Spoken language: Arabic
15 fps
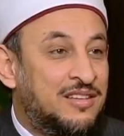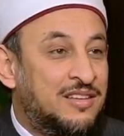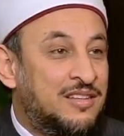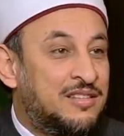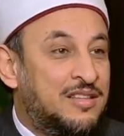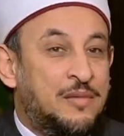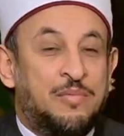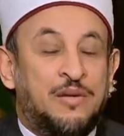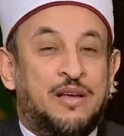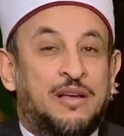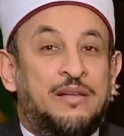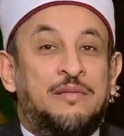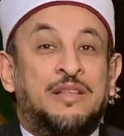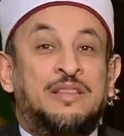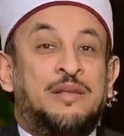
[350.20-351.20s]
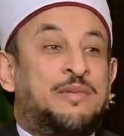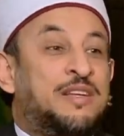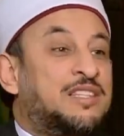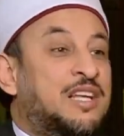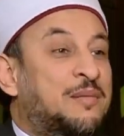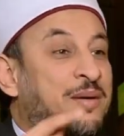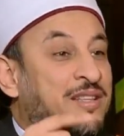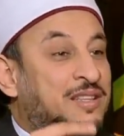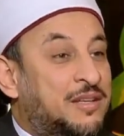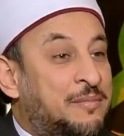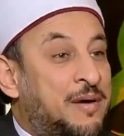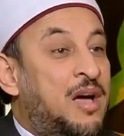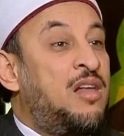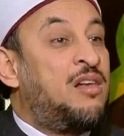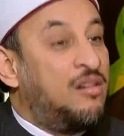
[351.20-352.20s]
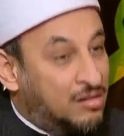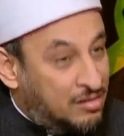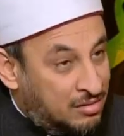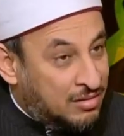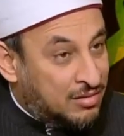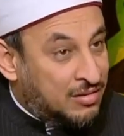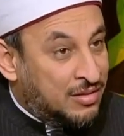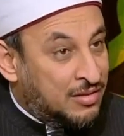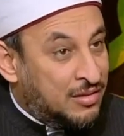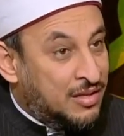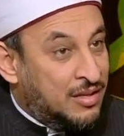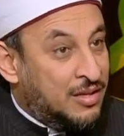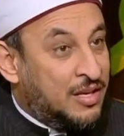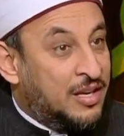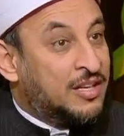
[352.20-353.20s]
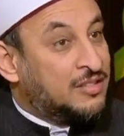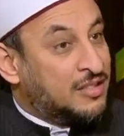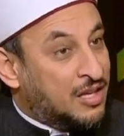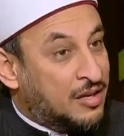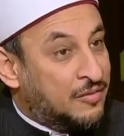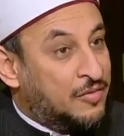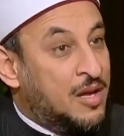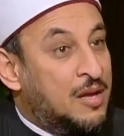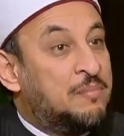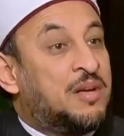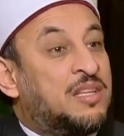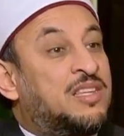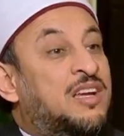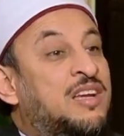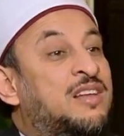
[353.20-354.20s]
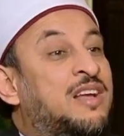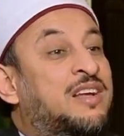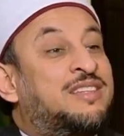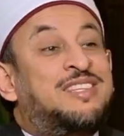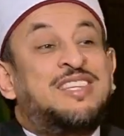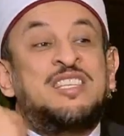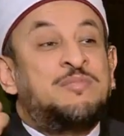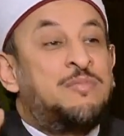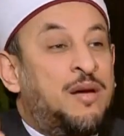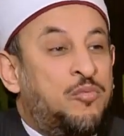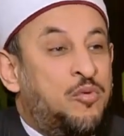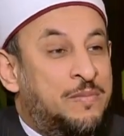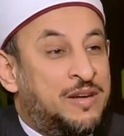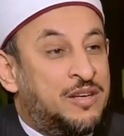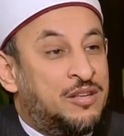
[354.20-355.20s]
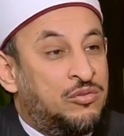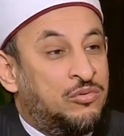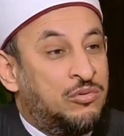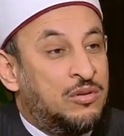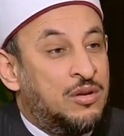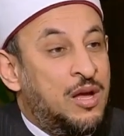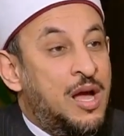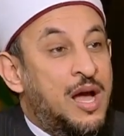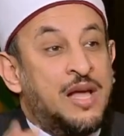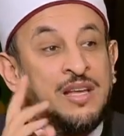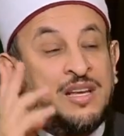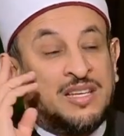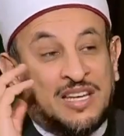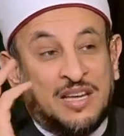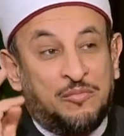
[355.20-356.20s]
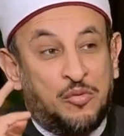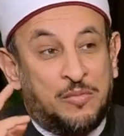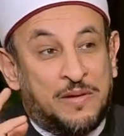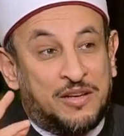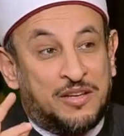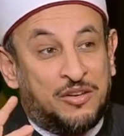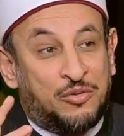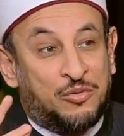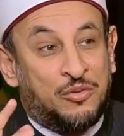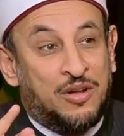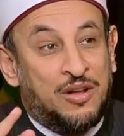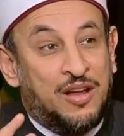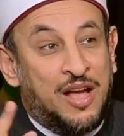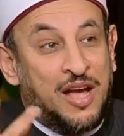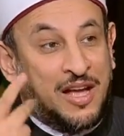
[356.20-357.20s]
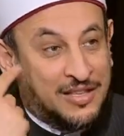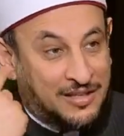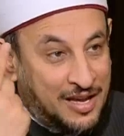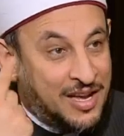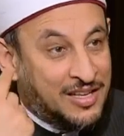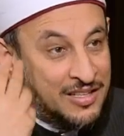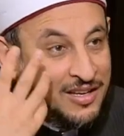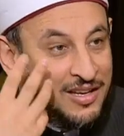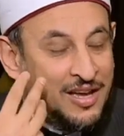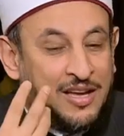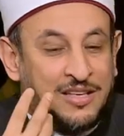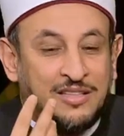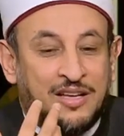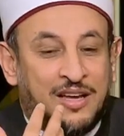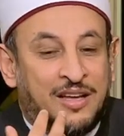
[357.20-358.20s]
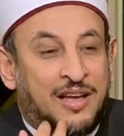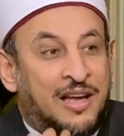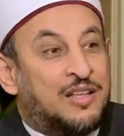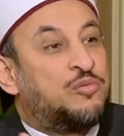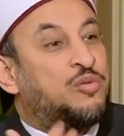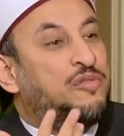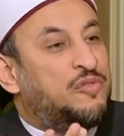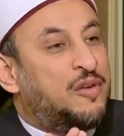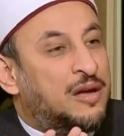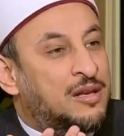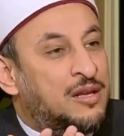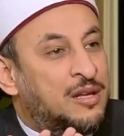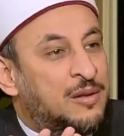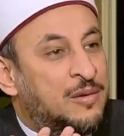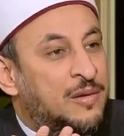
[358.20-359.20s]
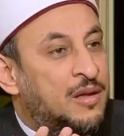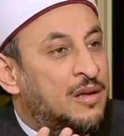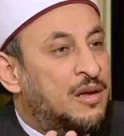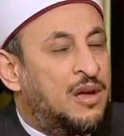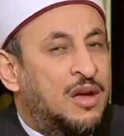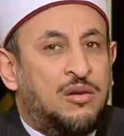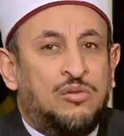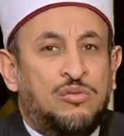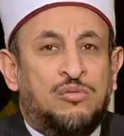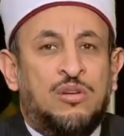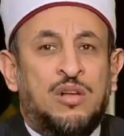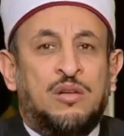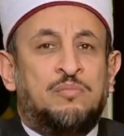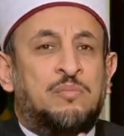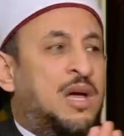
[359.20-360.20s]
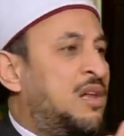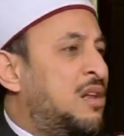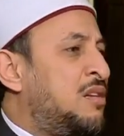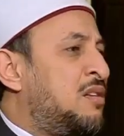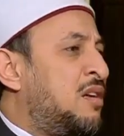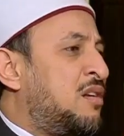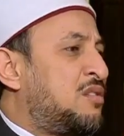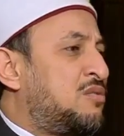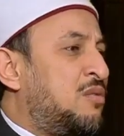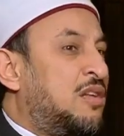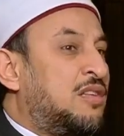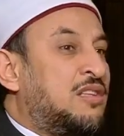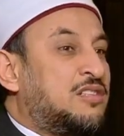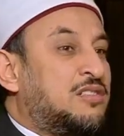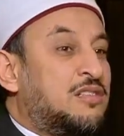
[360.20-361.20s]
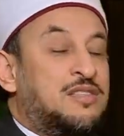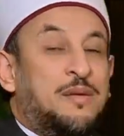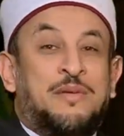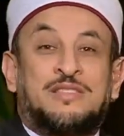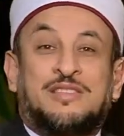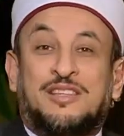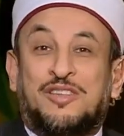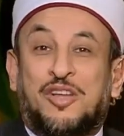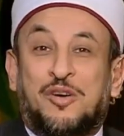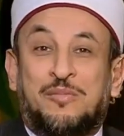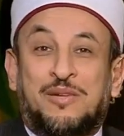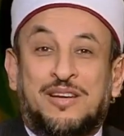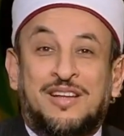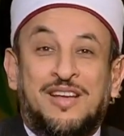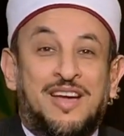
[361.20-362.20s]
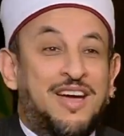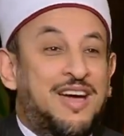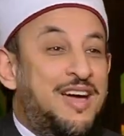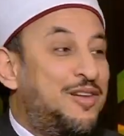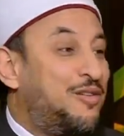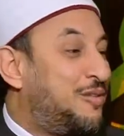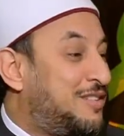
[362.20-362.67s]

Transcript: طب انت محتاج بعد ما قال اه خلاص اعترف, اعترف. أيوه. محتاج انك تسمع مبرره ايا كان مبرره هتوافق عليه لا. قال له مهلا يا رسول الله تعجل طبعا سيدنا عمر قال له